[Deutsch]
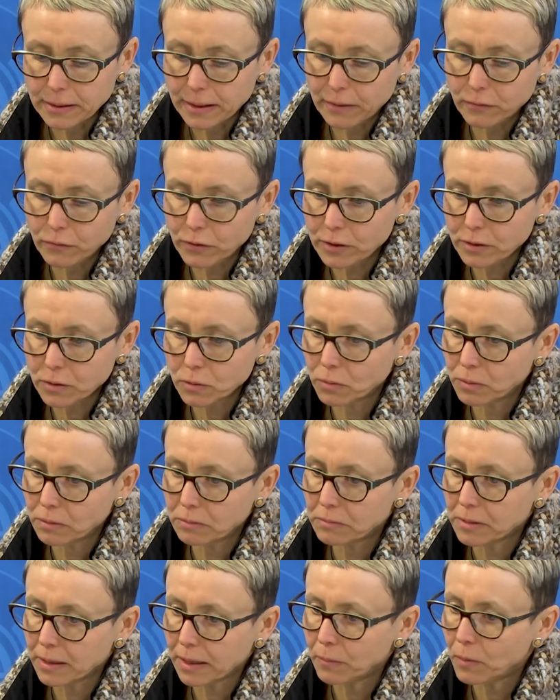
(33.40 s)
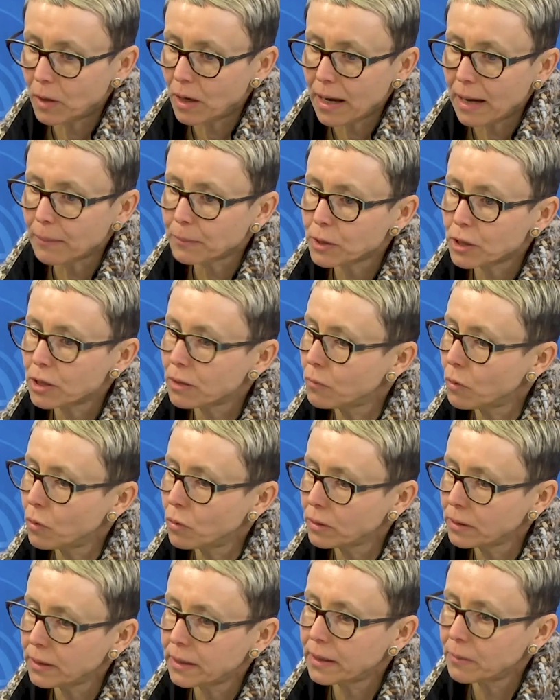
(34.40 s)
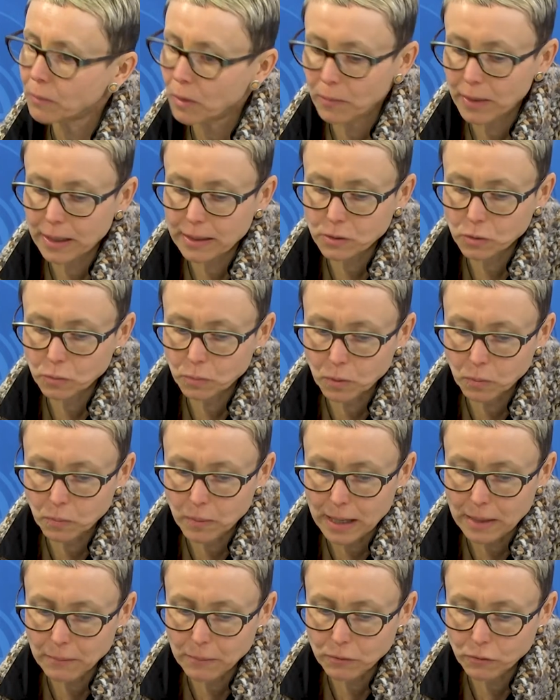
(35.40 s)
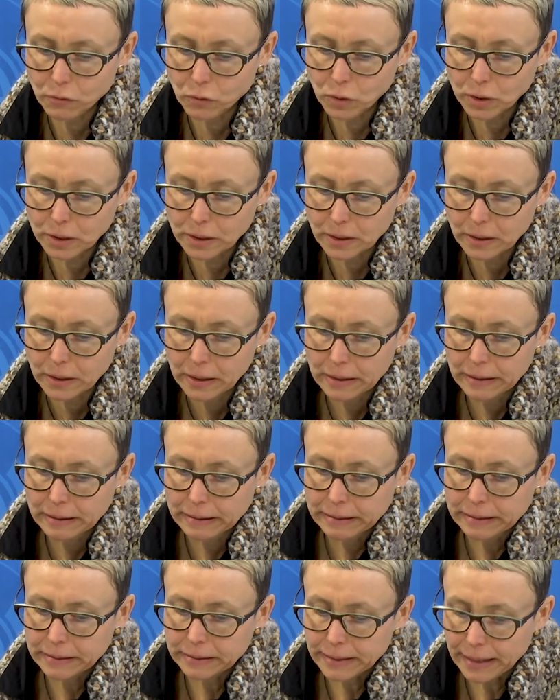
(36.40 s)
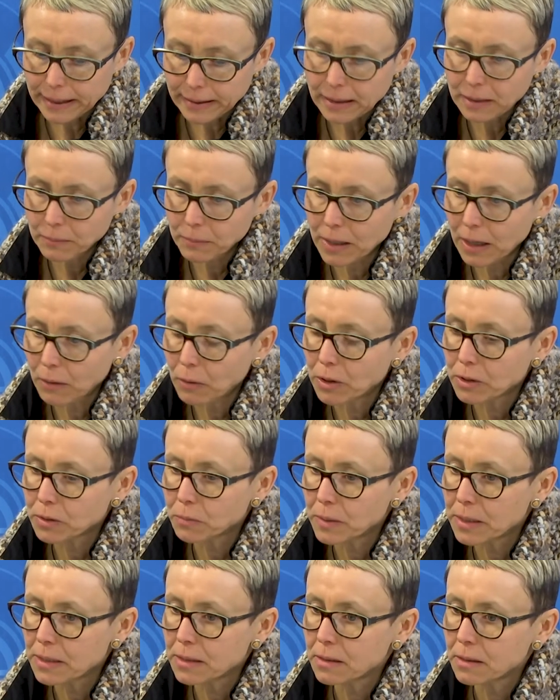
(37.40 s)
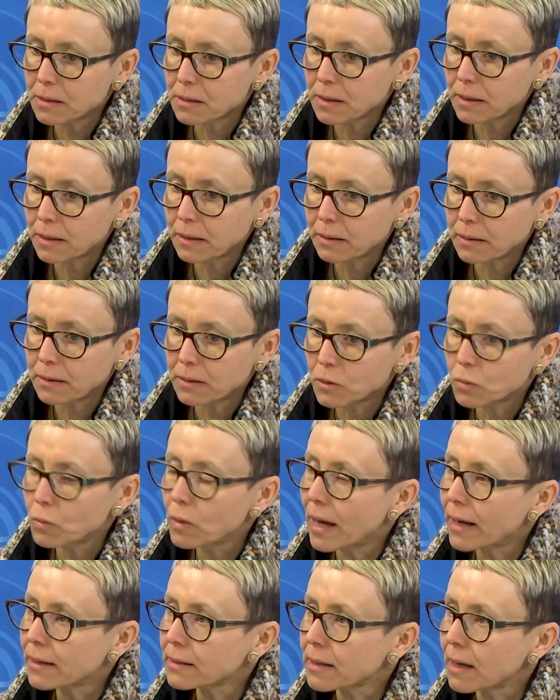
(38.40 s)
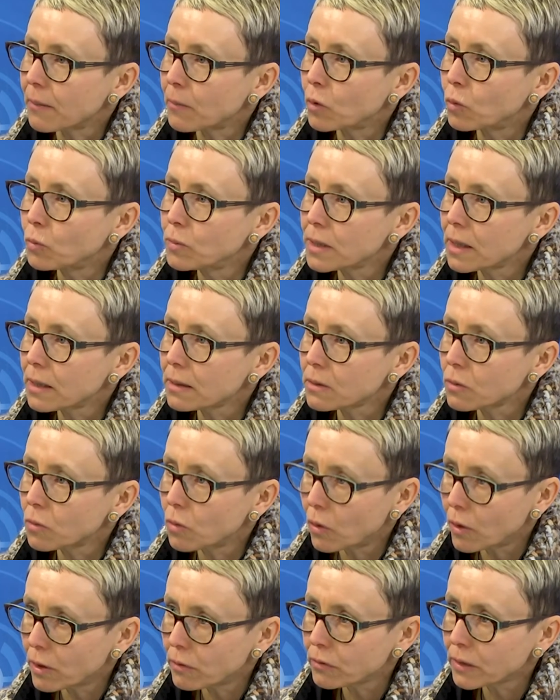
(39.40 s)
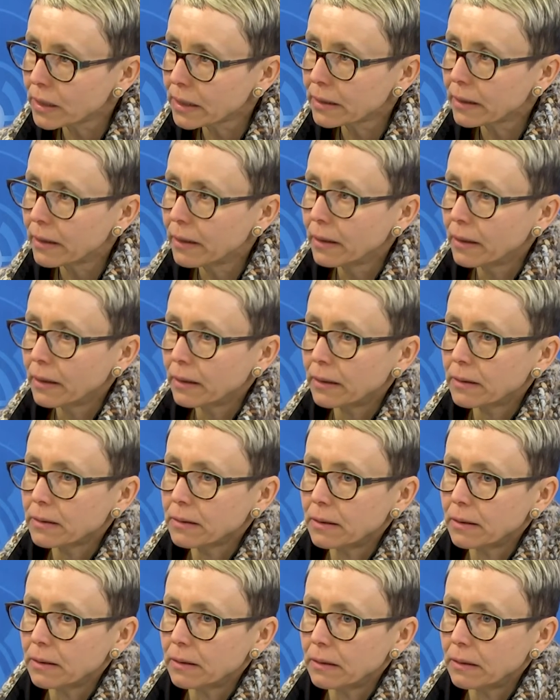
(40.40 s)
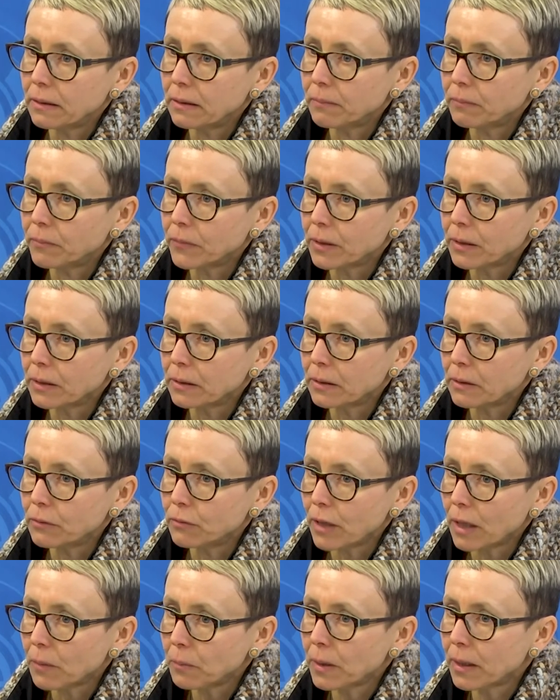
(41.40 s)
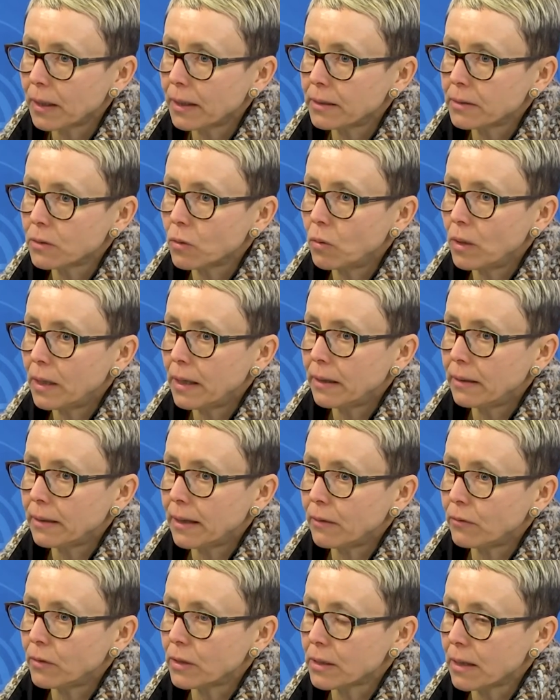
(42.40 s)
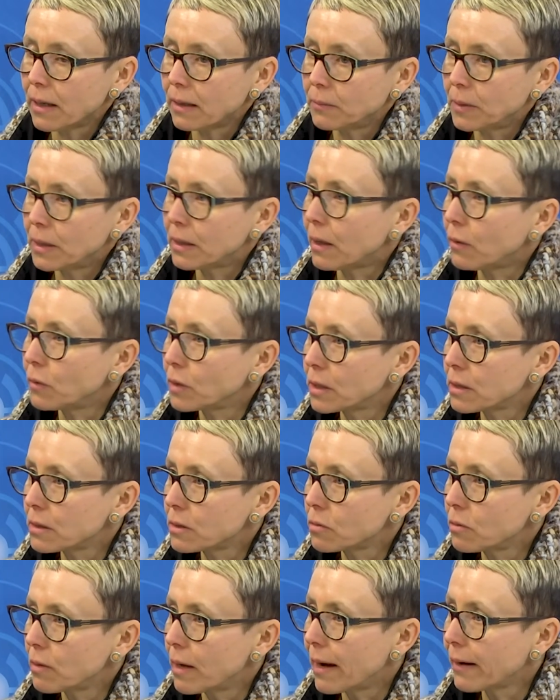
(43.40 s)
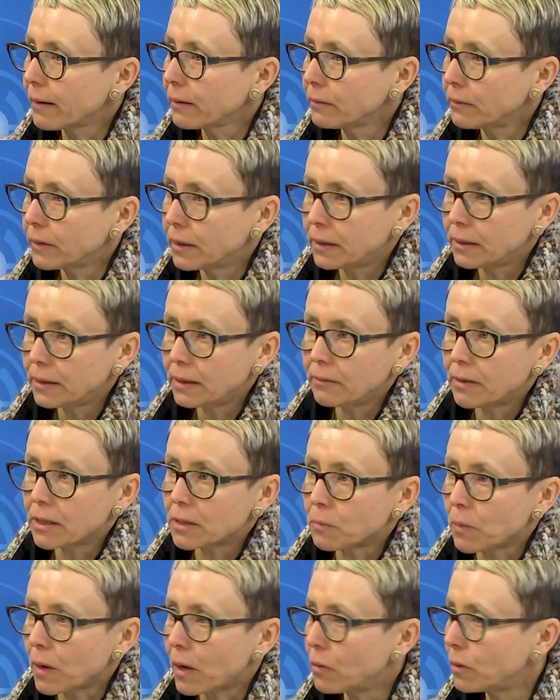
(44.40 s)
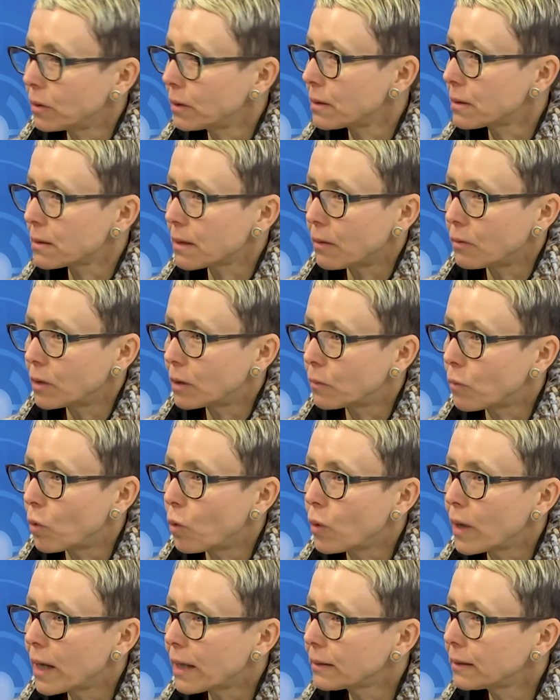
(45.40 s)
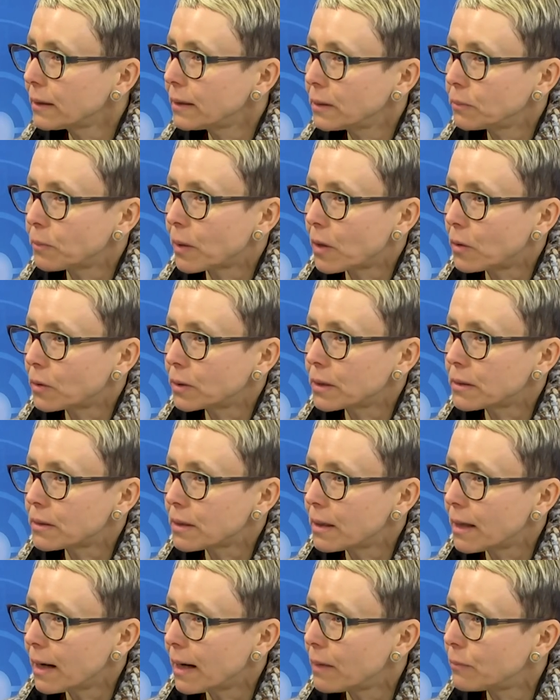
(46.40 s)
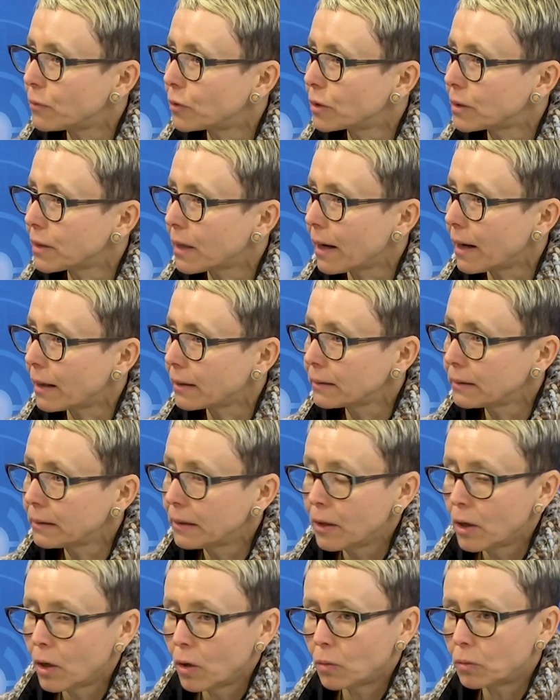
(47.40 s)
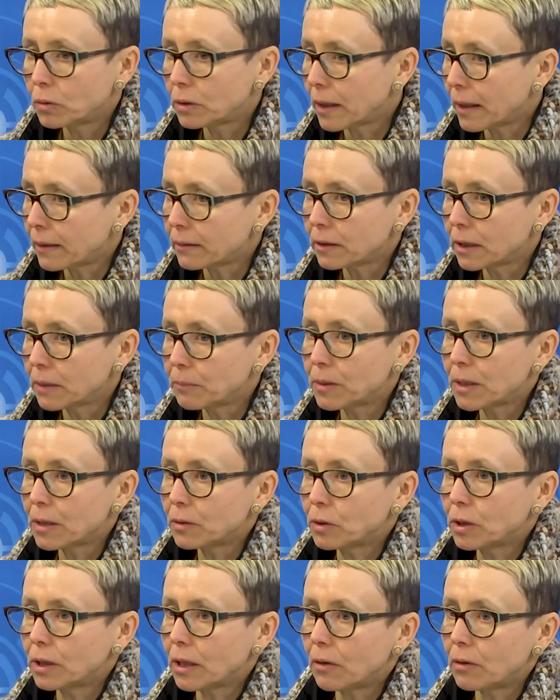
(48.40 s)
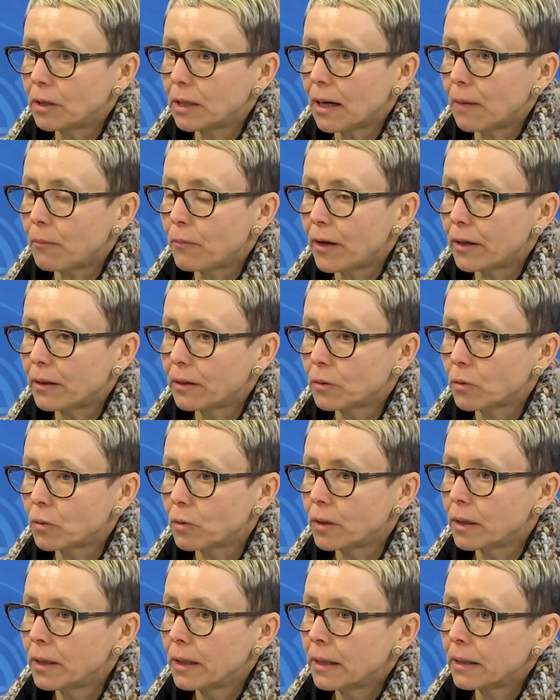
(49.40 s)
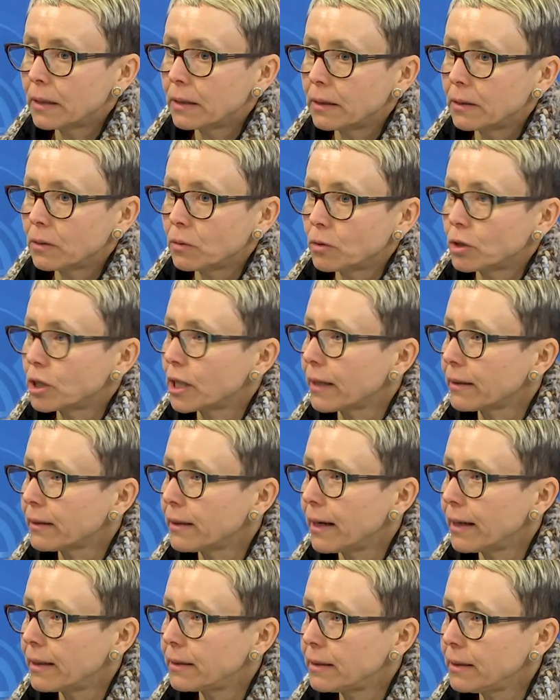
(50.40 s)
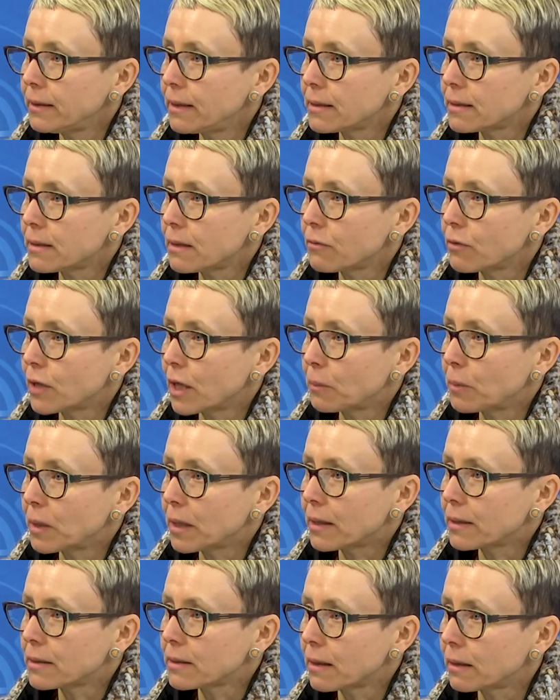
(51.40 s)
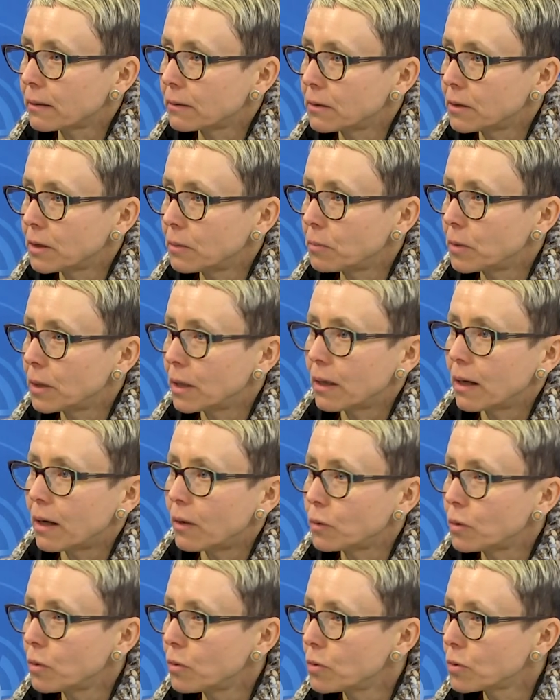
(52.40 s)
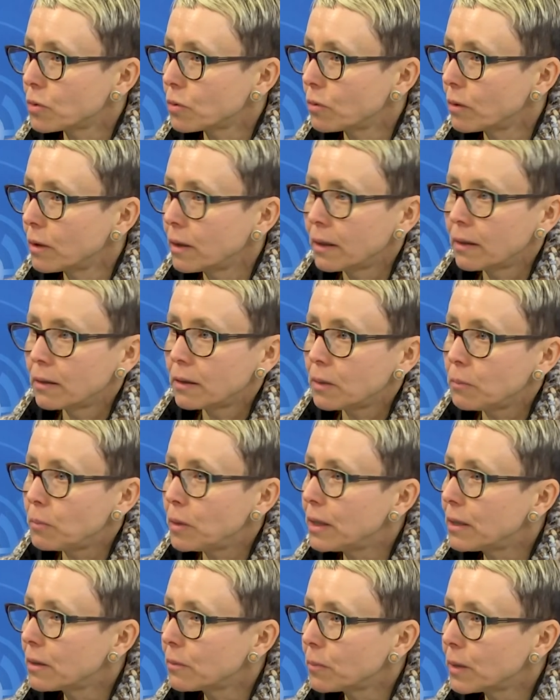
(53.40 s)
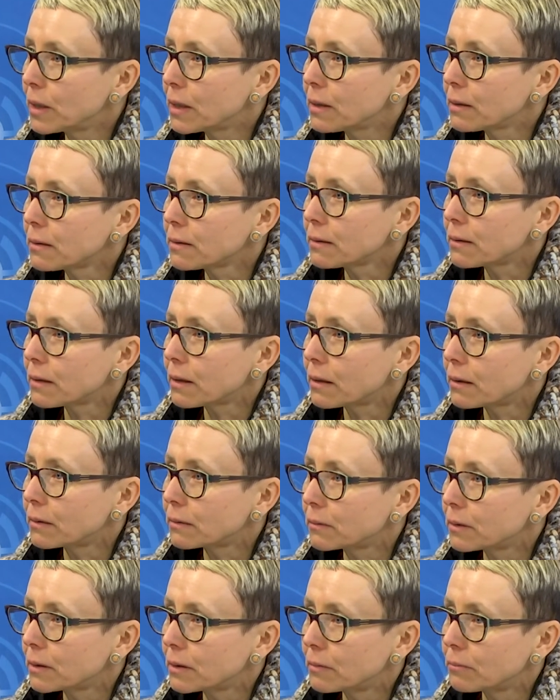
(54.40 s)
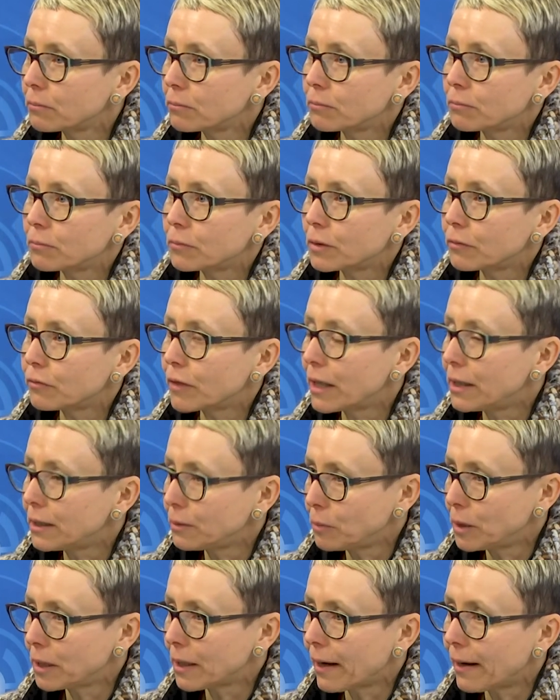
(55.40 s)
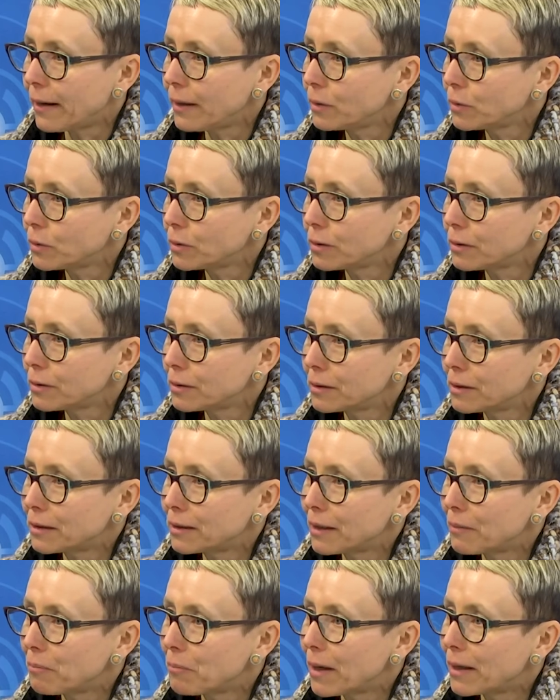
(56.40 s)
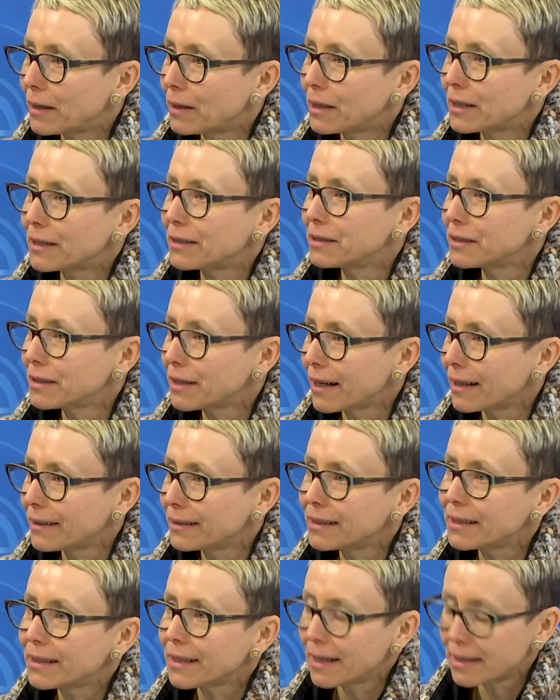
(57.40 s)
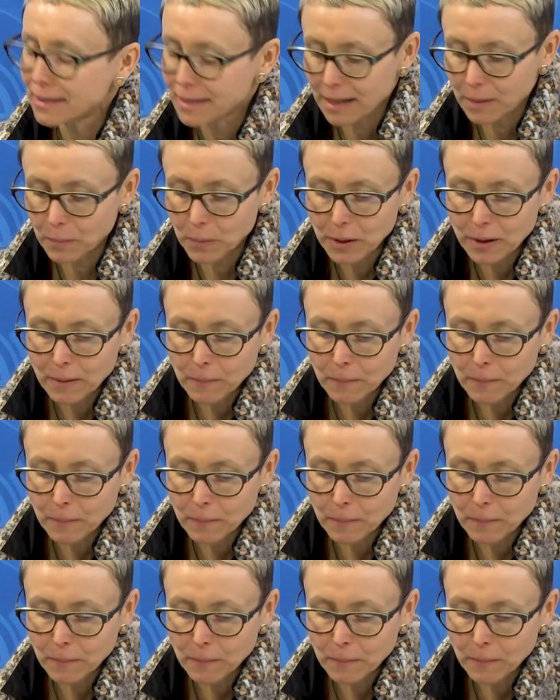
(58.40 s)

einfach so eine, sag ich mal, Abstimmung, die immer mehr zu Problemen führt. Äh, dann eben auch aus Business-Sicht eine zu langsame Umsetzung häufig, dass die, ähm, die Fachbereichskollegen einfach sagen, mir dauert das zu lang, wenn ich hier was brauche, das dauert Monate, ich brauche das innerhalb von Tagen. Und dann gibt es natürlich auch die Abwanderung Richtung Schatten-IT, dass der Fachbereich sagt, es gibt eine Cloud-Lösung, die bietet mir das, da wähle ich mich ein und äh, gebe meine mhm. Kreditkartendetails ab